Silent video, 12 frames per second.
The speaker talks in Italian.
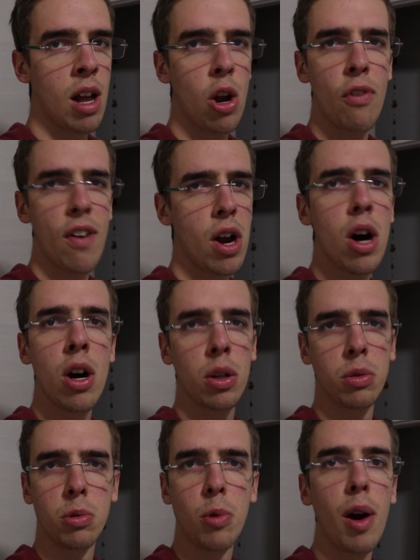Lo
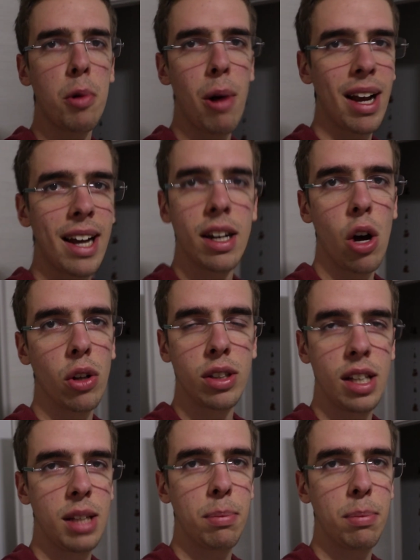farò qualche notte,